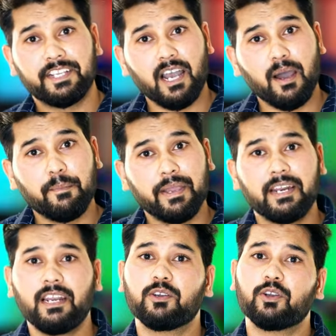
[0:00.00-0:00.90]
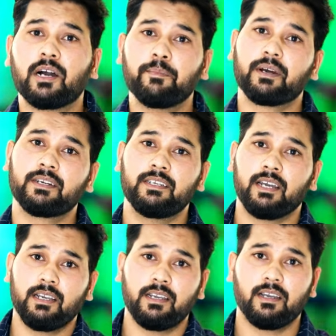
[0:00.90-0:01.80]
क्या मेरे लिए कोई काम कठिन
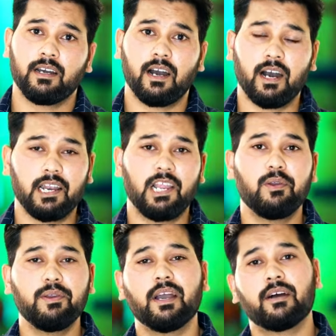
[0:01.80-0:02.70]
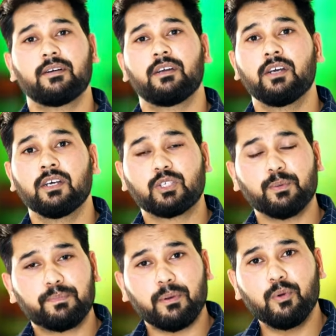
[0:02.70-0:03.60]
है हाले लिया
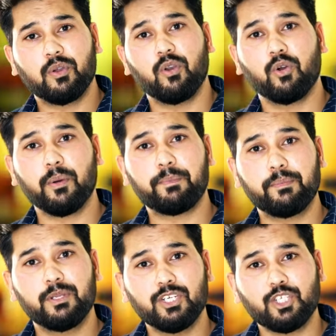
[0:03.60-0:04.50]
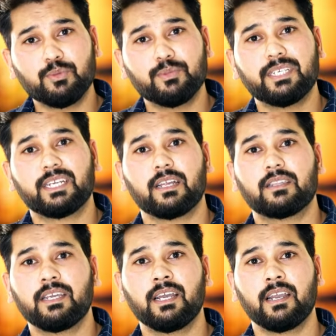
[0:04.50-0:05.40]
सब प्रभु के लोगों प्रभु यीशु मसीह
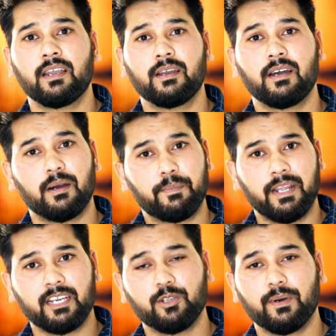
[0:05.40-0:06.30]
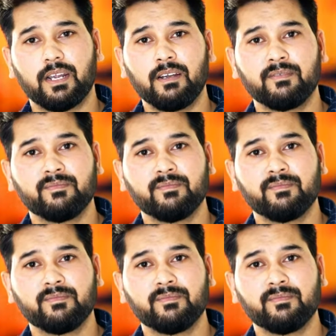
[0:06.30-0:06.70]
कहते हैं हाँ पढ़ेंगे दोबारा